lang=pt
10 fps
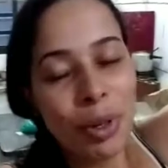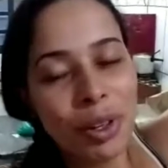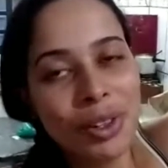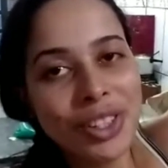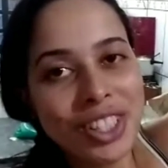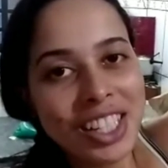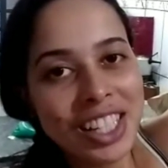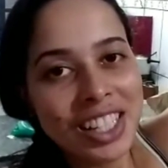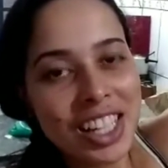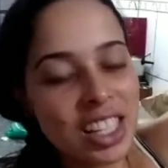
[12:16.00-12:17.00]
Bom,
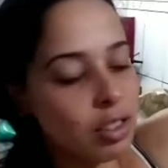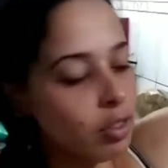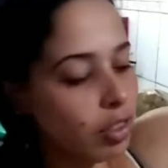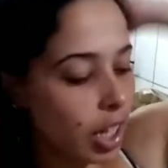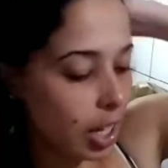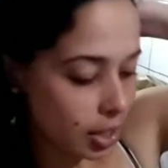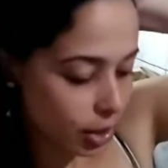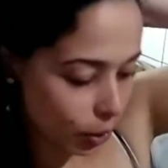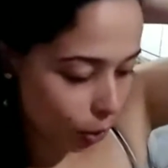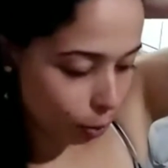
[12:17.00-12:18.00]
gente, essa foi
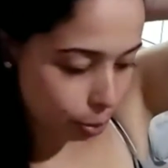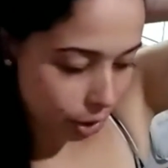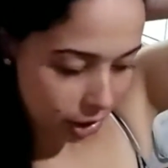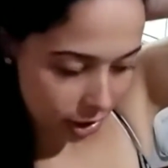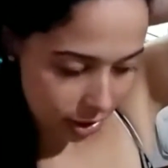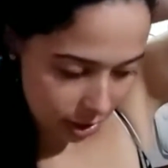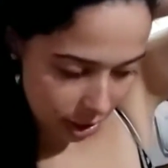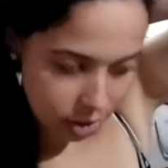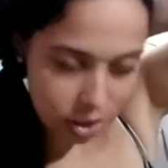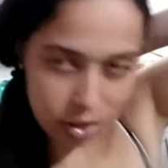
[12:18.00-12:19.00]
as comprinhas
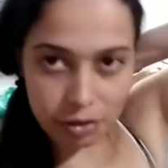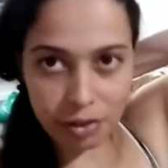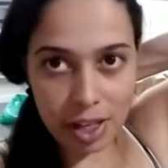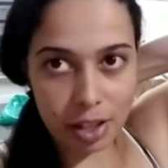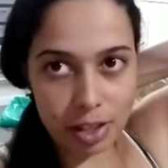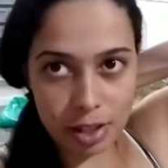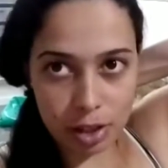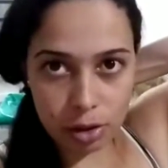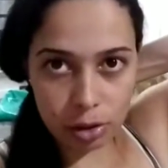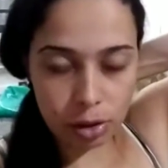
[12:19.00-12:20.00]
que a gente
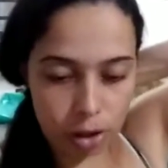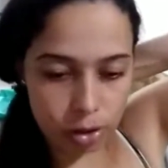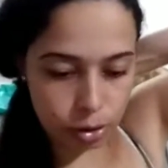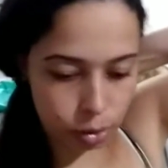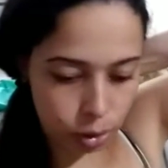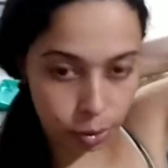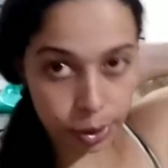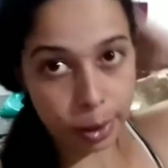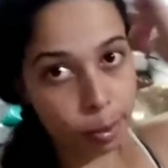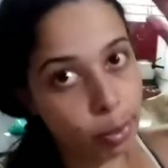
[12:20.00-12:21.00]
fez do nosso
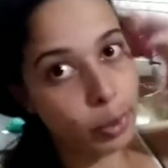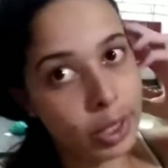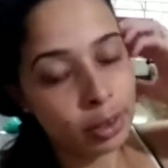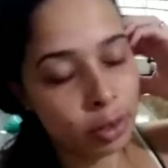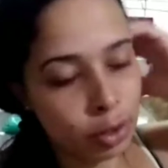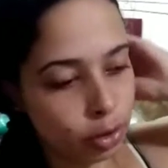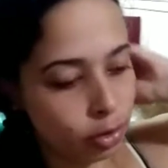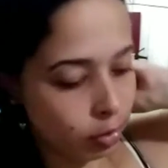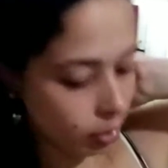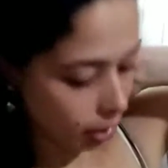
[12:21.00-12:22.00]
look pro ano
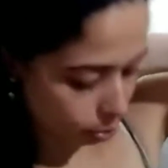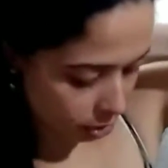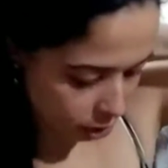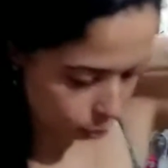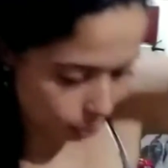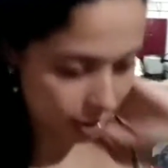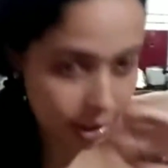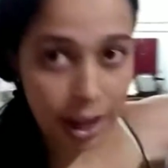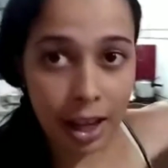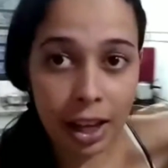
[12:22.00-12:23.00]
novo, né? Pra gente
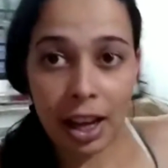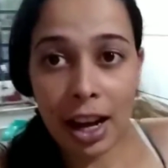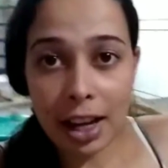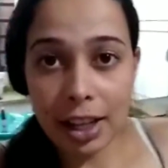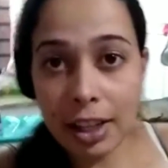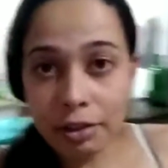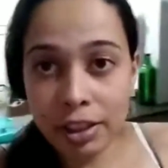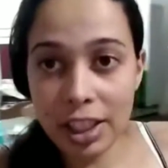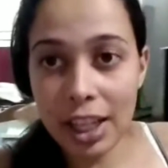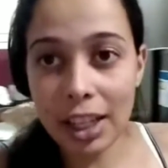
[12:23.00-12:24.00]
passar a
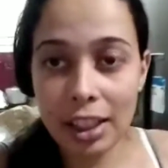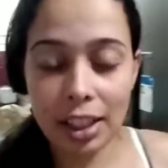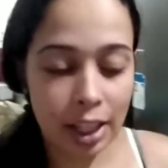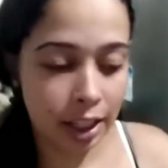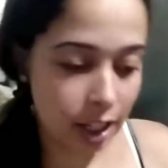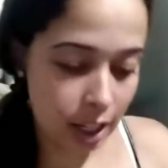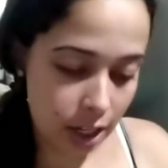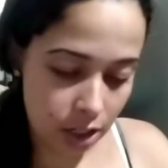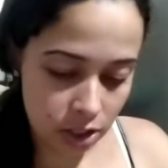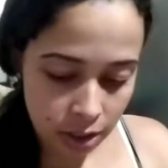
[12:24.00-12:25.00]
virada na
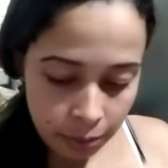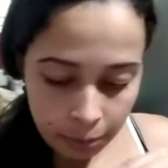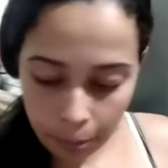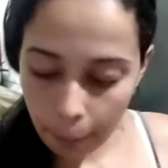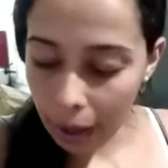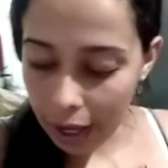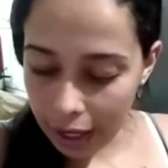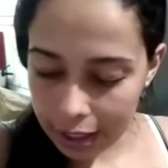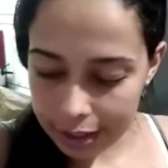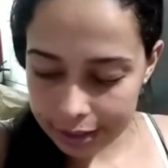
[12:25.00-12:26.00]
igreja,
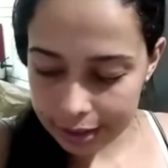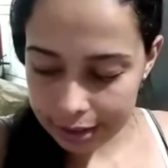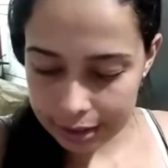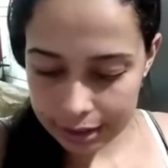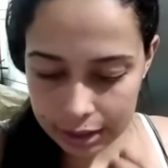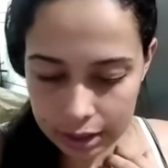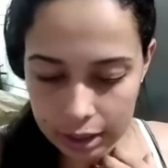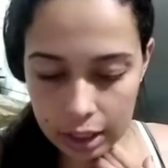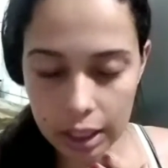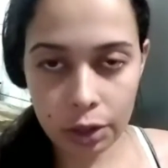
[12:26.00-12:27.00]

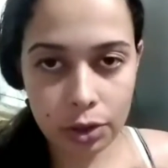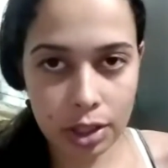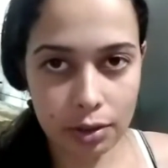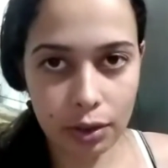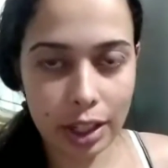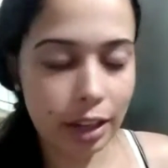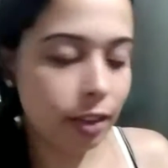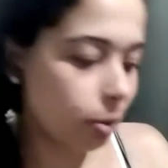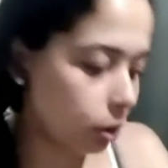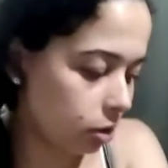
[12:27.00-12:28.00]
mas eu não sei se eu vou
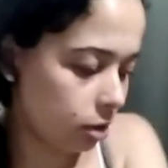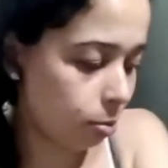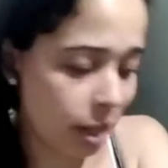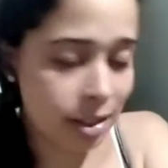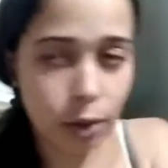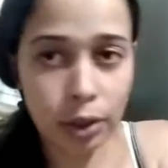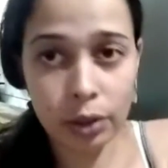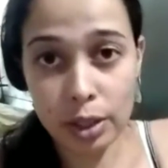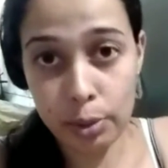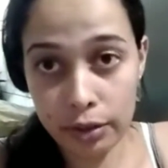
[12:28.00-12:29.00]
gravar mais, mais
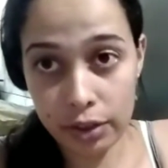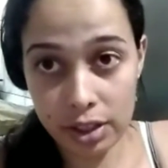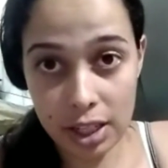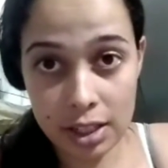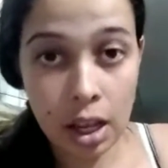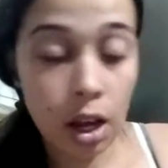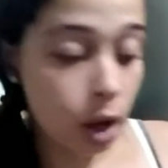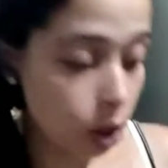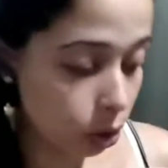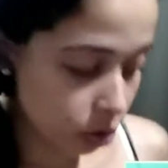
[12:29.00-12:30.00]
alguma coisa pra vocês
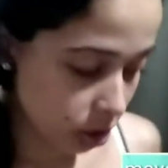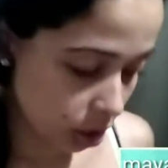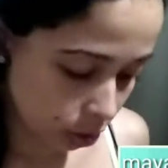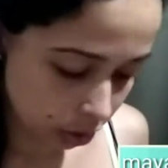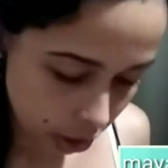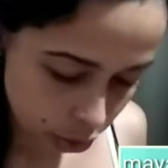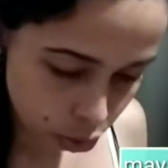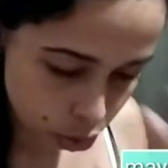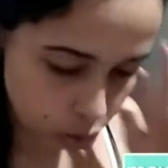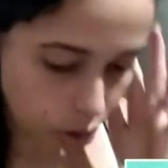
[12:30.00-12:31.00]
ou se eu
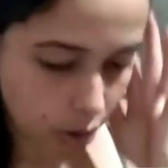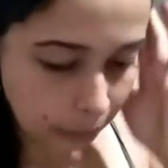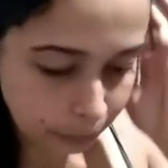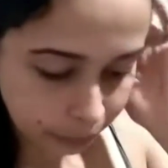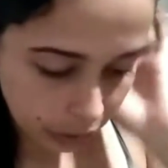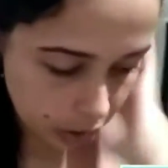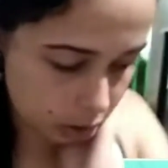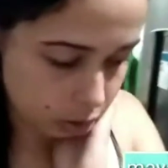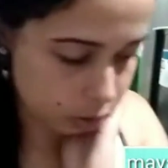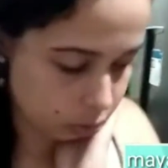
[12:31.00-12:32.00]
deixo só
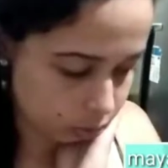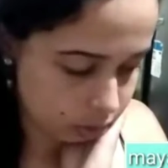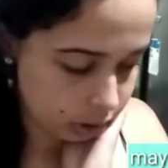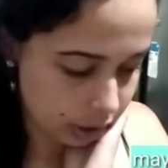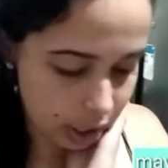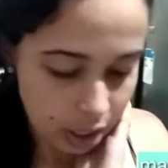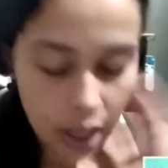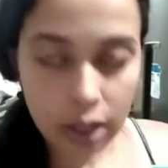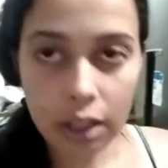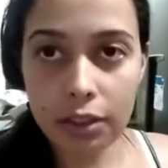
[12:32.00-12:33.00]
isso, né?
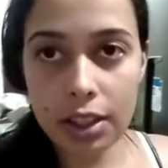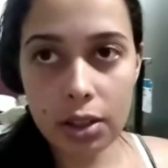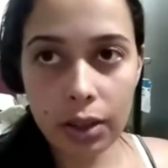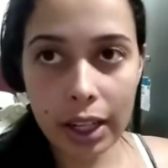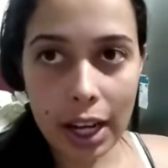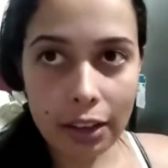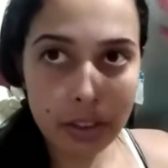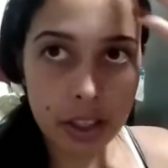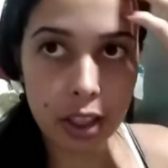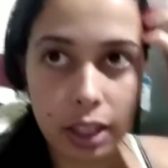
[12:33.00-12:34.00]
Talvez eu
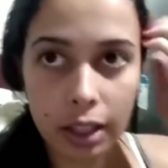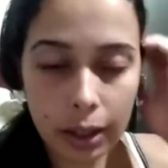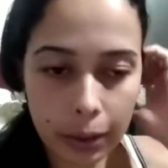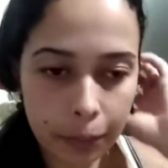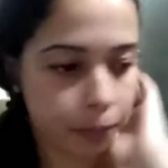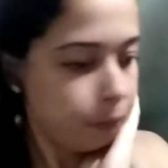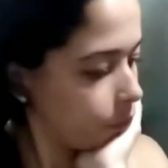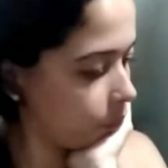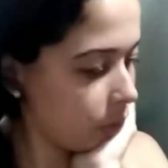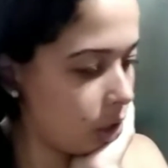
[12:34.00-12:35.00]
grave...
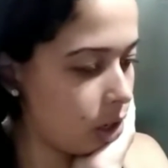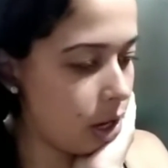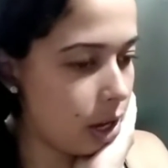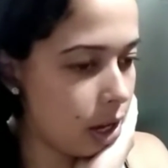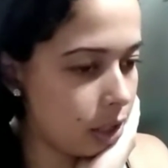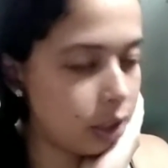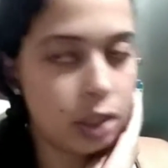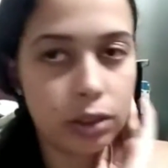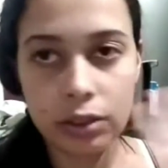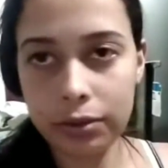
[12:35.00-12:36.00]

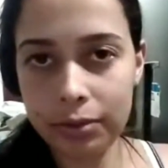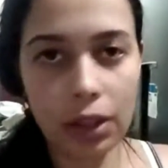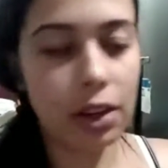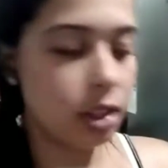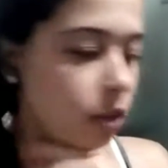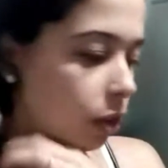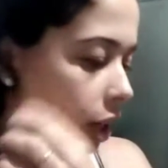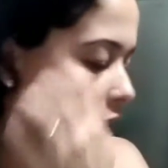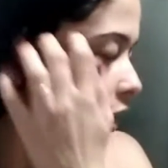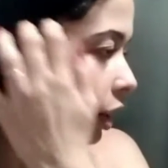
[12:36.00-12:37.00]
Não, eu acho que eu vou
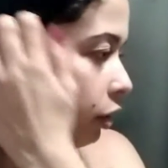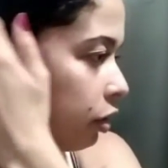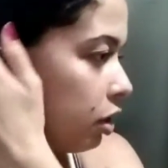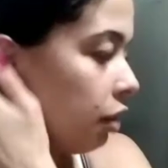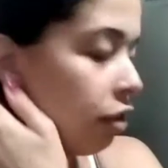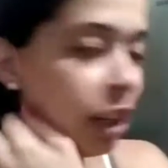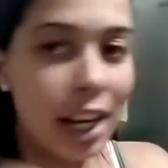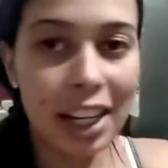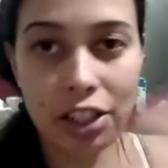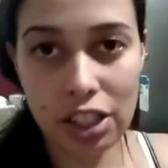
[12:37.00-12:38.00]
gravar no vídeo da
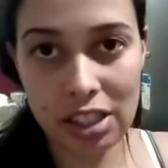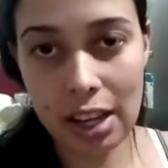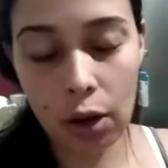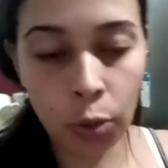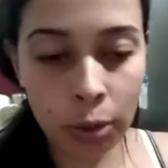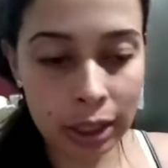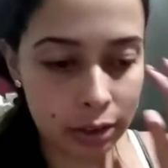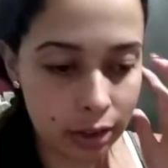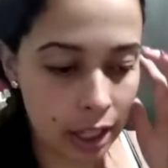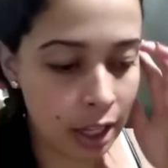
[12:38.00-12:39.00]
virada, a gente se
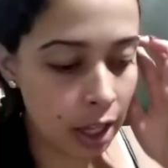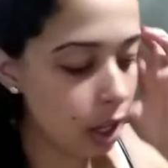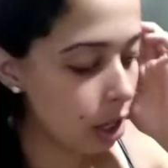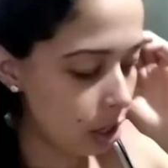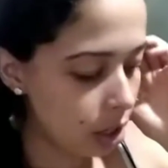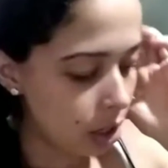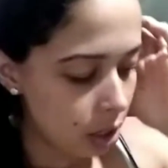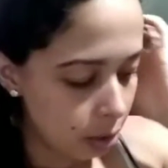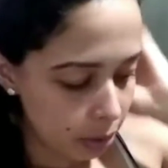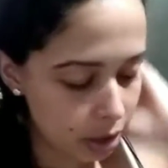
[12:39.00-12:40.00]
arrumando, né?
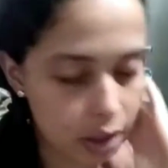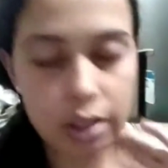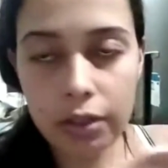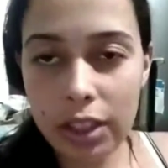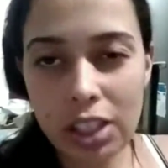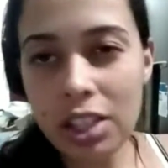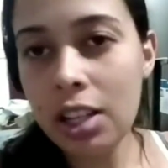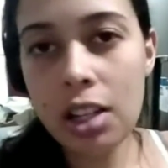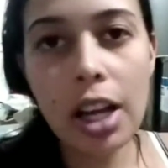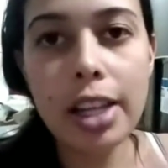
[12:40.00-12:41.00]
Mas eu acho que eu vou
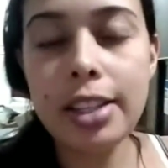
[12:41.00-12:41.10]
deixar só